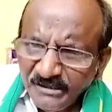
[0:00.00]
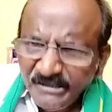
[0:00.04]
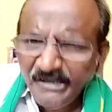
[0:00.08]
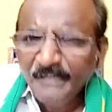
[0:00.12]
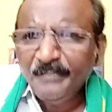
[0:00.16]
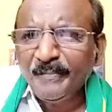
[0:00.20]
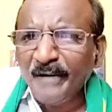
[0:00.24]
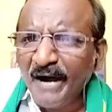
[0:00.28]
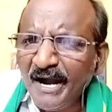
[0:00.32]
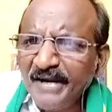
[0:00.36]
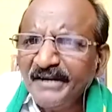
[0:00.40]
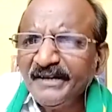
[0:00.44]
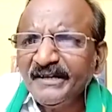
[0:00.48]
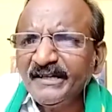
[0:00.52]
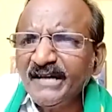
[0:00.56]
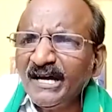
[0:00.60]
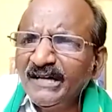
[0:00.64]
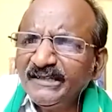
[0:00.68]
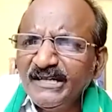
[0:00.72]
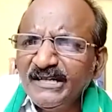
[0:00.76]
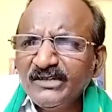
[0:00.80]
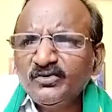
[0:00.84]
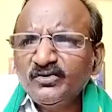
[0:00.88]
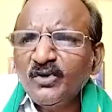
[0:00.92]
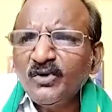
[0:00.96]
ఈ పాటికి
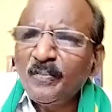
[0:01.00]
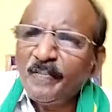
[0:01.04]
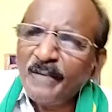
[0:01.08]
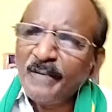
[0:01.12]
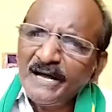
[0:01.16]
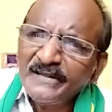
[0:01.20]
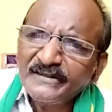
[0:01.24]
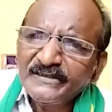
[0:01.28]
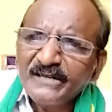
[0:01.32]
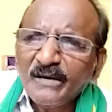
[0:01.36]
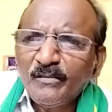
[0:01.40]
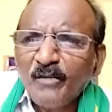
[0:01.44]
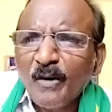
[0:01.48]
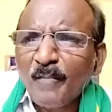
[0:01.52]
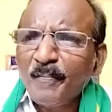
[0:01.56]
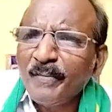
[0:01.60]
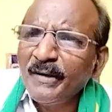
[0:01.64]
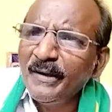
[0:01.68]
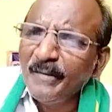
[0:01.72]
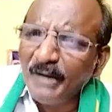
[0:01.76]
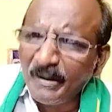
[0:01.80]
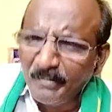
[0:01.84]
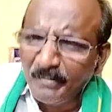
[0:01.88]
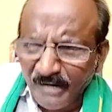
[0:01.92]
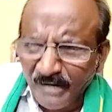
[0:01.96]
నాకు తెలిసి ఒక పాతిక
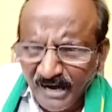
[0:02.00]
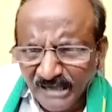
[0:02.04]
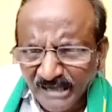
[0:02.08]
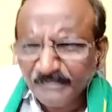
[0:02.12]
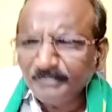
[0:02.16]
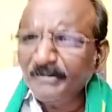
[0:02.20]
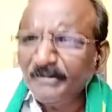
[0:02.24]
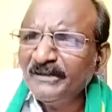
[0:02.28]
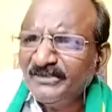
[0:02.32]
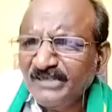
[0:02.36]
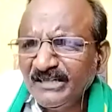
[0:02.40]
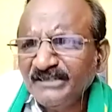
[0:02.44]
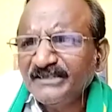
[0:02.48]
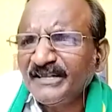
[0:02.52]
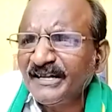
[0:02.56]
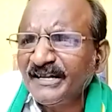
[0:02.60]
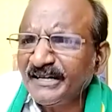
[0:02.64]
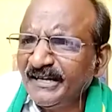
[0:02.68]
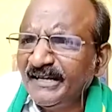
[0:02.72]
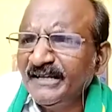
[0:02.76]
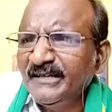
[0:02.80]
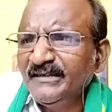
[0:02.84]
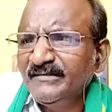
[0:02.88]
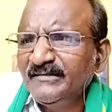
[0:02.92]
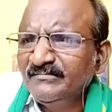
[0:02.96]
ముప్పై ఆత్మహత్యలు
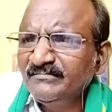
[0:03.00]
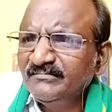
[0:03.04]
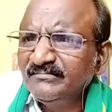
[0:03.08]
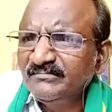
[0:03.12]
జరిగాయి